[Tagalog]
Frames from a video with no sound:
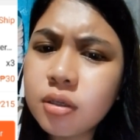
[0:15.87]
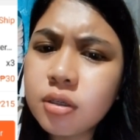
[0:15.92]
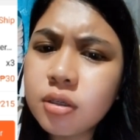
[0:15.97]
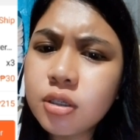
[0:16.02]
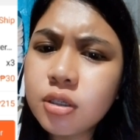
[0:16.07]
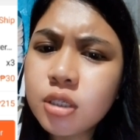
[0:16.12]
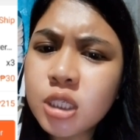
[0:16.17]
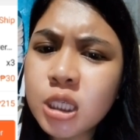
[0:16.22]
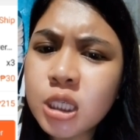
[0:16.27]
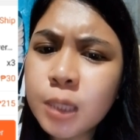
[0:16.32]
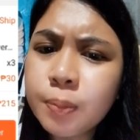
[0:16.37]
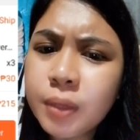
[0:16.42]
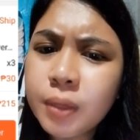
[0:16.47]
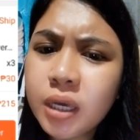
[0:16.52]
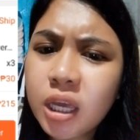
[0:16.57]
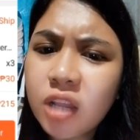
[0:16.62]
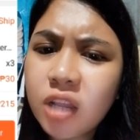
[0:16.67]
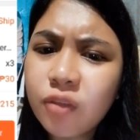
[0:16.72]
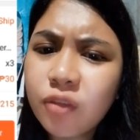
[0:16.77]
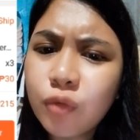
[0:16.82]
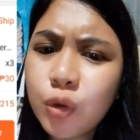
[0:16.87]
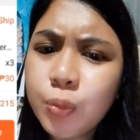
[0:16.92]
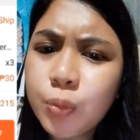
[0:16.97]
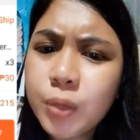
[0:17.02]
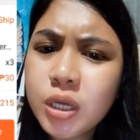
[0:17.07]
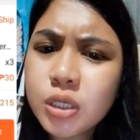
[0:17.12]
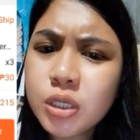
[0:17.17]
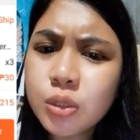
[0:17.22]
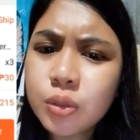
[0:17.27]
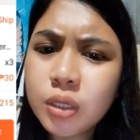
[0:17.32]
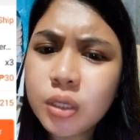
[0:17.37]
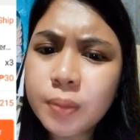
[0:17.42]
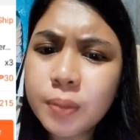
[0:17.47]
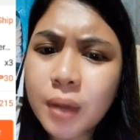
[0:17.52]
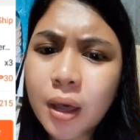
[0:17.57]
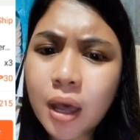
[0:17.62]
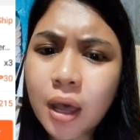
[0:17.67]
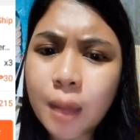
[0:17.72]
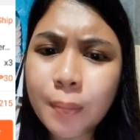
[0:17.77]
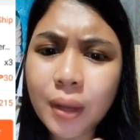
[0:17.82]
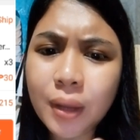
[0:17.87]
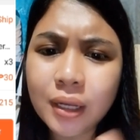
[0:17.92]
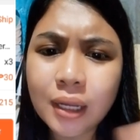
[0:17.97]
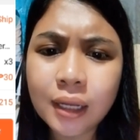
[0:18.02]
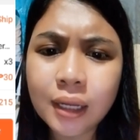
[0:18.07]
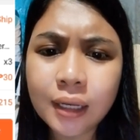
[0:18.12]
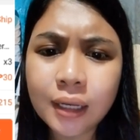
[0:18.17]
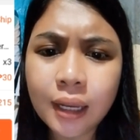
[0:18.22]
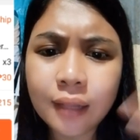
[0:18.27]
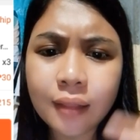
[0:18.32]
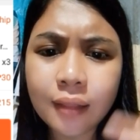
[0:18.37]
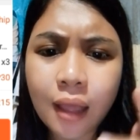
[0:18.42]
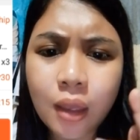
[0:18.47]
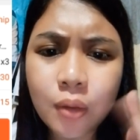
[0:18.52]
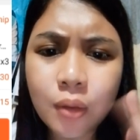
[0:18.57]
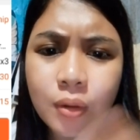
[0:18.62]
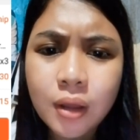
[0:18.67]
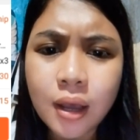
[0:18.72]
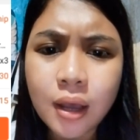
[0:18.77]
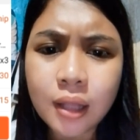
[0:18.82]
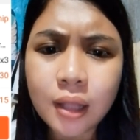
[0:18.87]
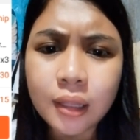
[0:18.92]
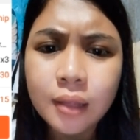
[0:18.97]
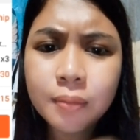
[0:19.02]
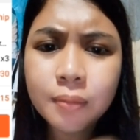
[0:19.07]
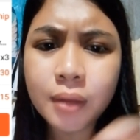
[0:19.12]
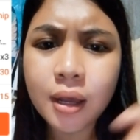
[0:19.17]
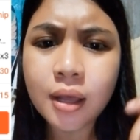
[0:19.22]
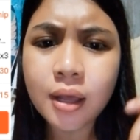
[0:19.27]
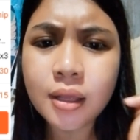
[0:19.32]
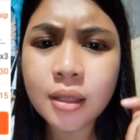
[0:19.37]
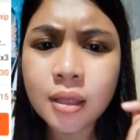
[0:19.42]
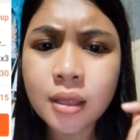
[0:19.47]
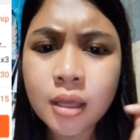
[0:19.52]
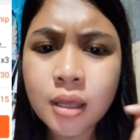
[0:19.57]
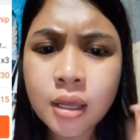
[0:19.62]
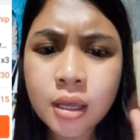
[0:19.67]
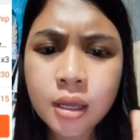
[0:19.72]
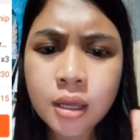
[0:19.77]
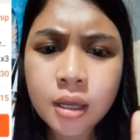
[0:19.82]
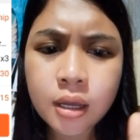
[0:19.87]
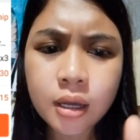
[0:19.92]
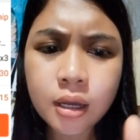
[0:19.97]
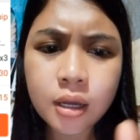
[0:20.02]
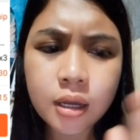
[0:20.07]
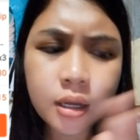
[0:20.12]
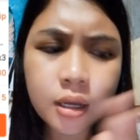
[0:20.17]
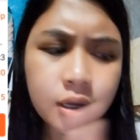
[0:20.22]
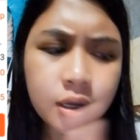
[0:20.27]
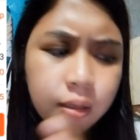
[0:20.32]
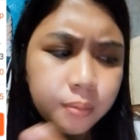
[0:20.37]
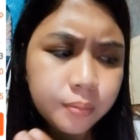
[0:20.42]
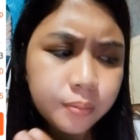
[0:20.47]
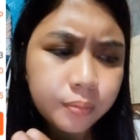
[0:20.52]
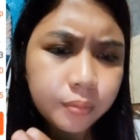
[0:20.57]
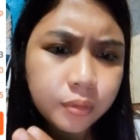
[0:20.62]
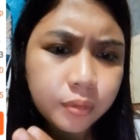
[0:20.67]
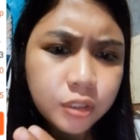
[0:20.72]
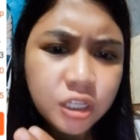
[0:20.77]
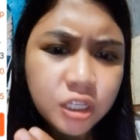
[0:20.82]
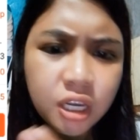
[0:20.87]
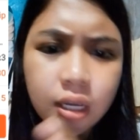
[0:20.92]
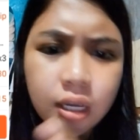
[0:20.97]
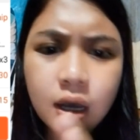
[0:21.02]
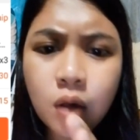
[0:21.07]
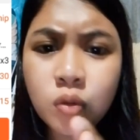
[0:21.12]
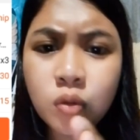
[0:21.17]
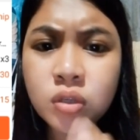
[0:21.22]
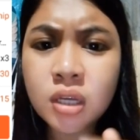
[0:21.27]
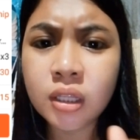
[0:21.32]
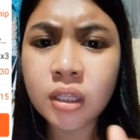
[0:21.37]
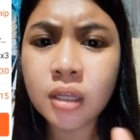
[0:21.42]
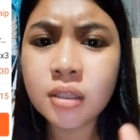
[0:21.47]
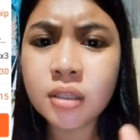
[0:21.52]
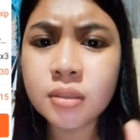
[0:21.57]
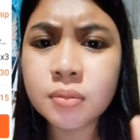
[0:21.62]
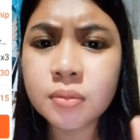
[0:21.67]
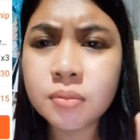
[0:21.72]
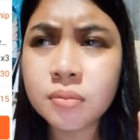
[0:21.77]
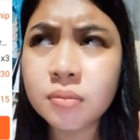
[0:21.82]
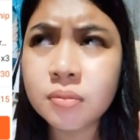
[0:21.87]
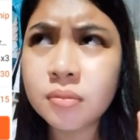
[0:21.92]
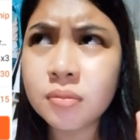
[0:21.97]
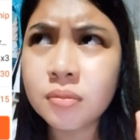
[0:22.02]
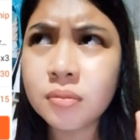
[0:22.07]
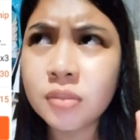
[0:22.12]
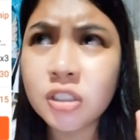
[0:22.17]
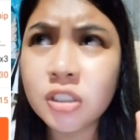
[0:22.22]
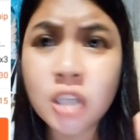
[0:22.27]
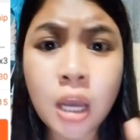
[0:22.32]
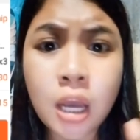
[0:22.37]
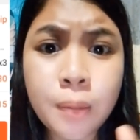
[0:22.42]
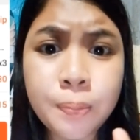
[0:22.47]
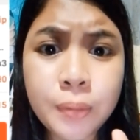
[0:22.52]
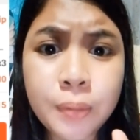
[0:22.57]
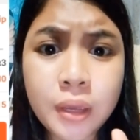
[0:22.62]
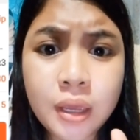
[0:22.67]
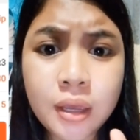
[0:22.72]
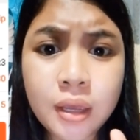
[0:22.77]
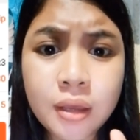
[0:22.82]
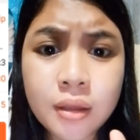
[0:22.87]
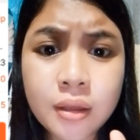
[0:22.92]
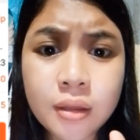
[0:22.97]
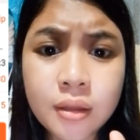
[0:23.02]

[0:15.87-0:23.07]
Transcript: shipping information? Di ba kapag nag-click tayo ng ating mga um, check out sa ating Shopee.